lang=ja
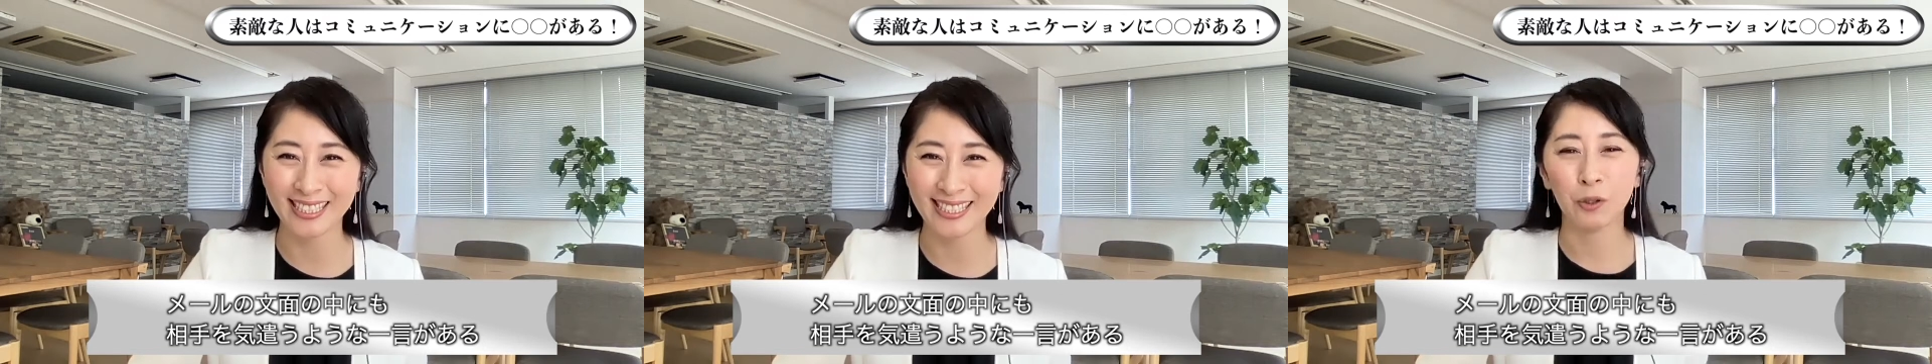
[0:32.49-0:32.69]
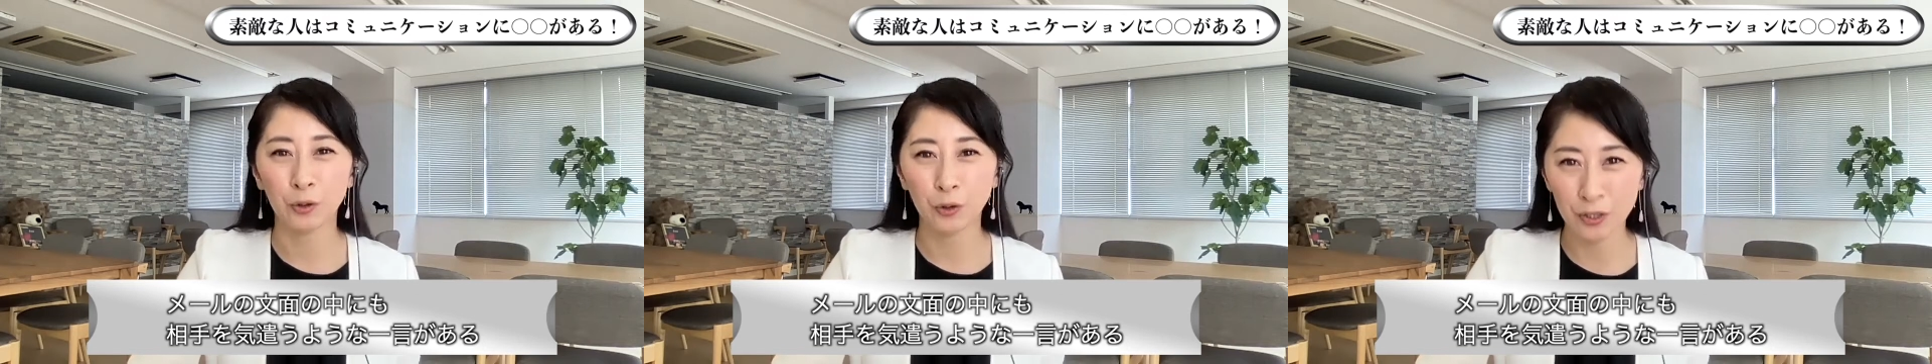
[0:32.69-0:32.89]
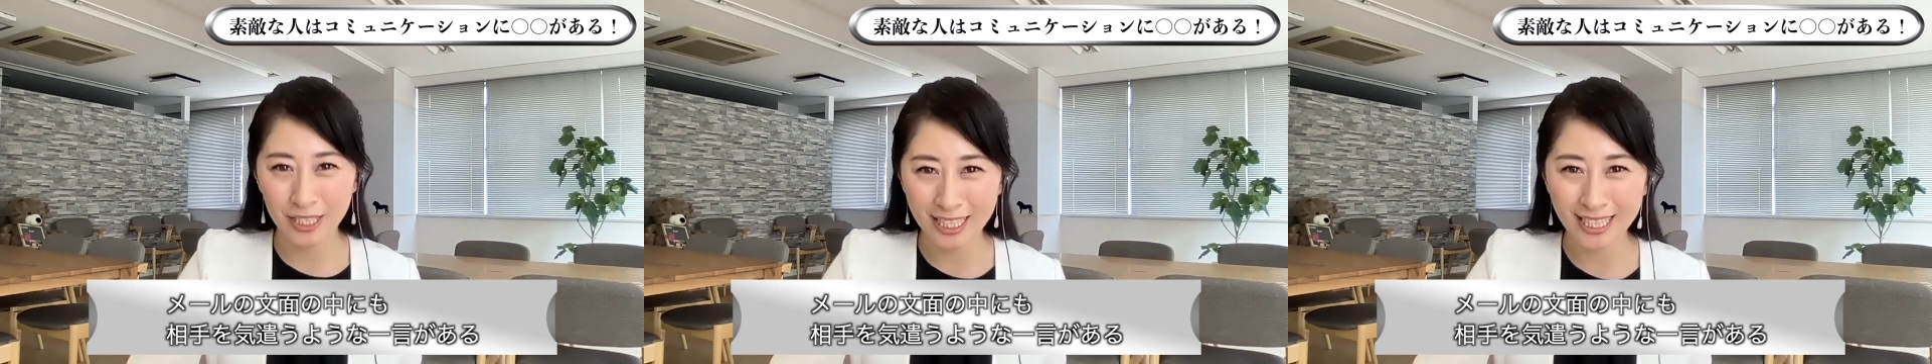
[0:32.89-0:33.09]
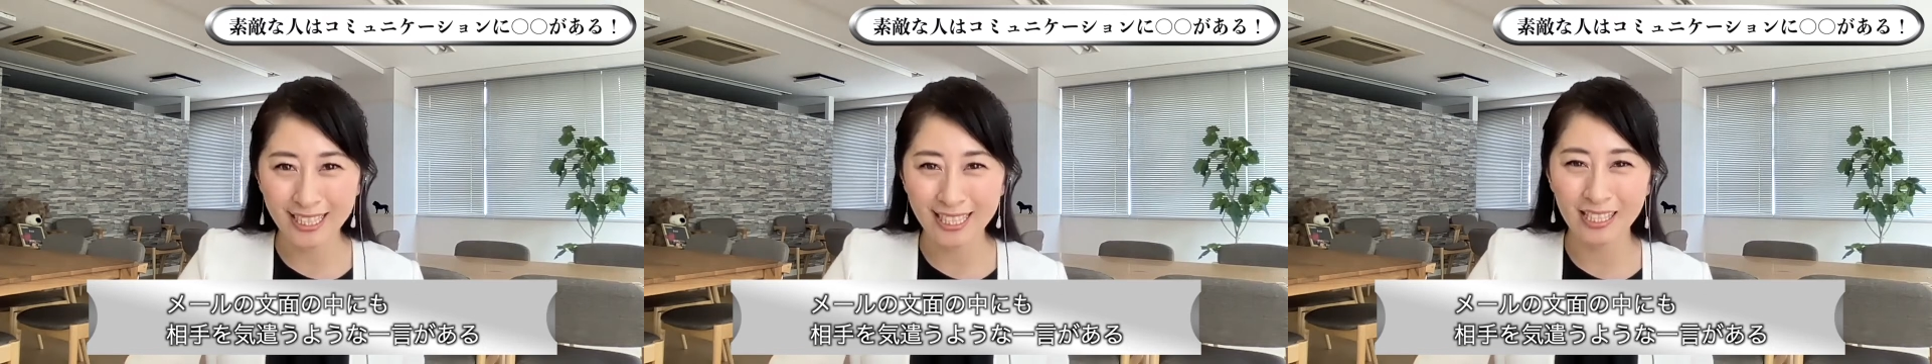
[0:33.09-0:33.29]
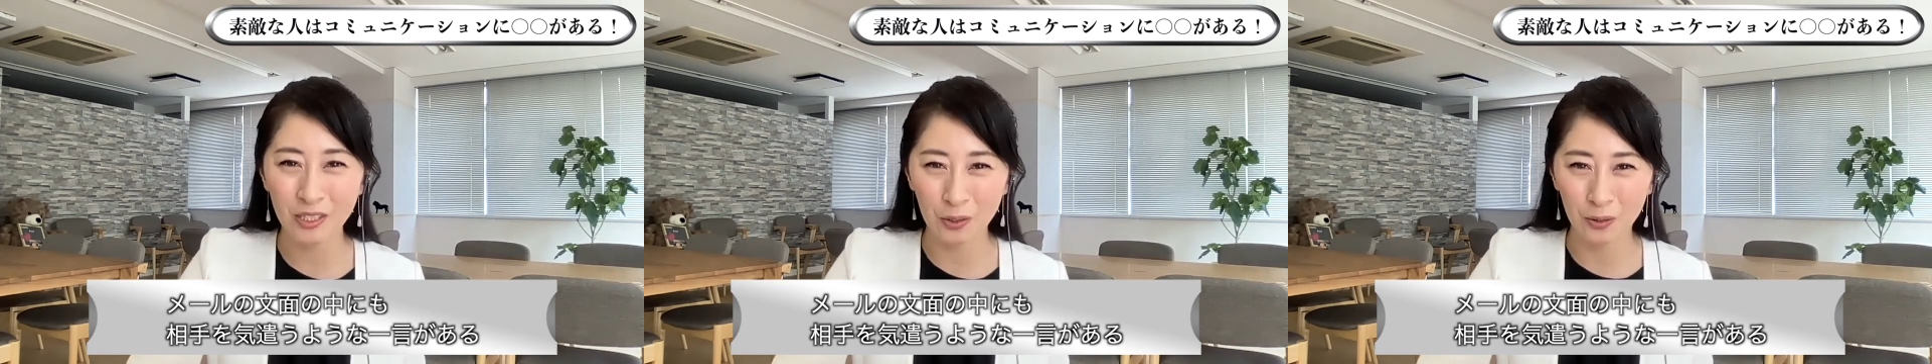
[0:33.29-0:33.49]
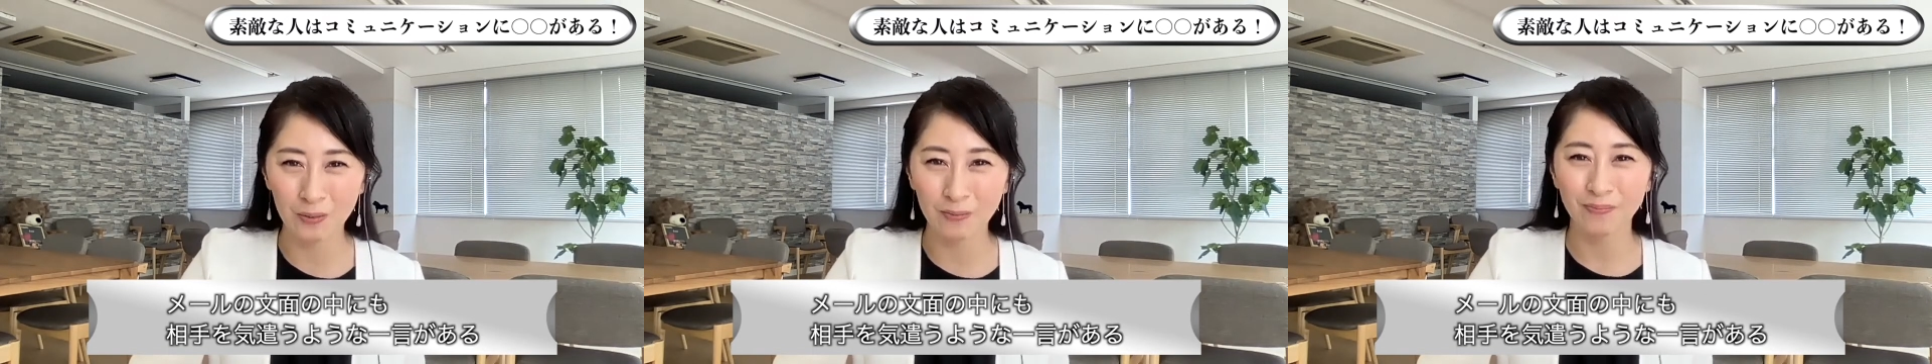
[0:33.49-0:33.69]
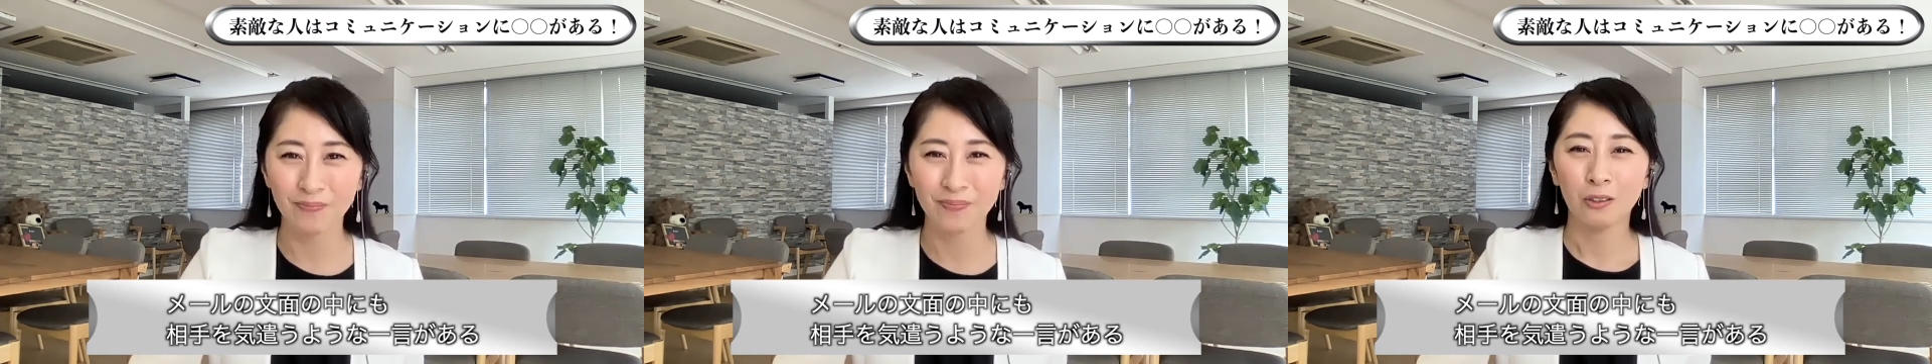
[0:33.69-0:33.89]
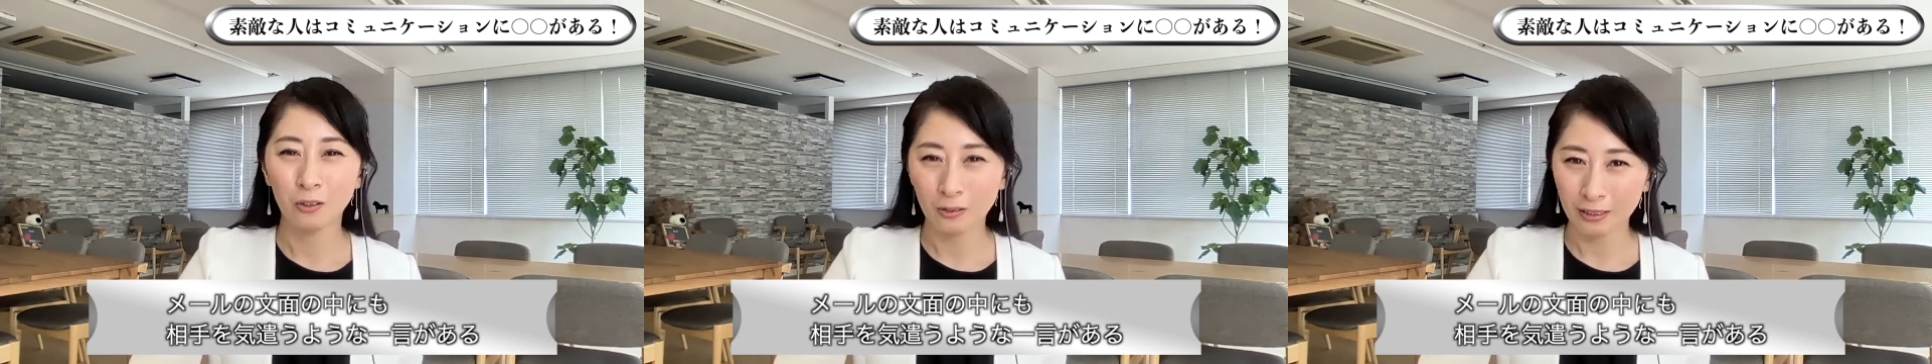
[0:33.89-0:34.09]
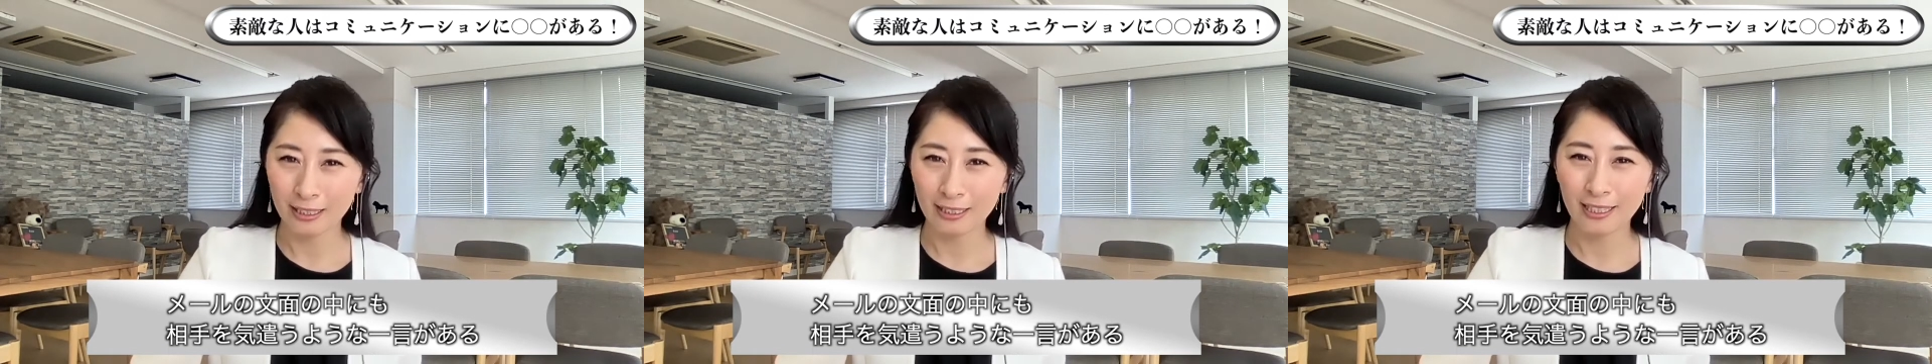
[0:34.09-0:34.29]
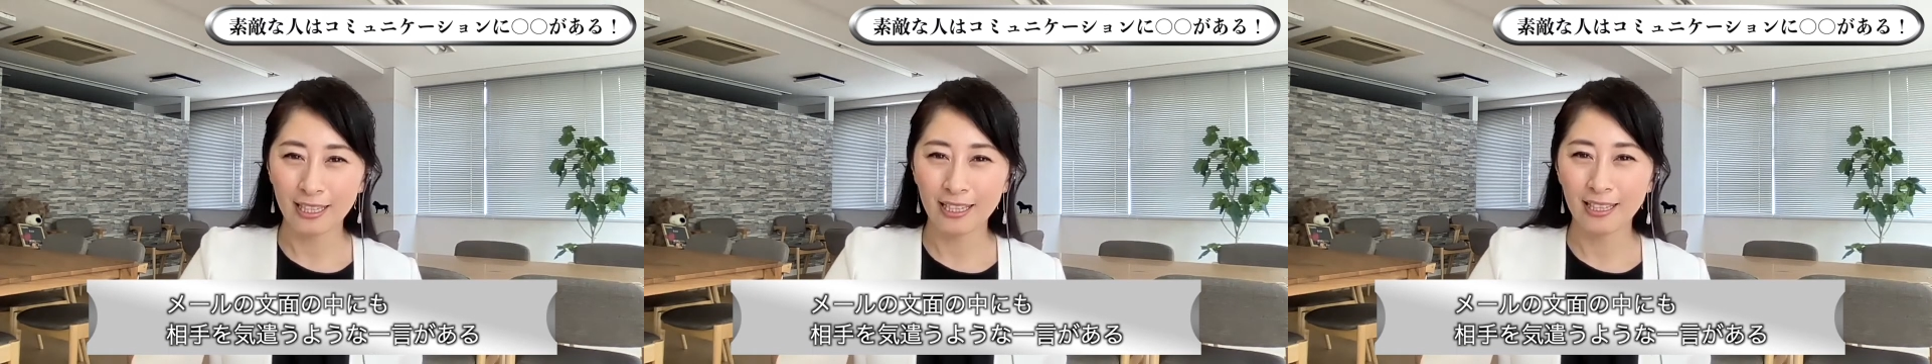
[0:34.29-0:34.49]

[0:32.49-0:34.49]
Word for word: この時期ですと、本格的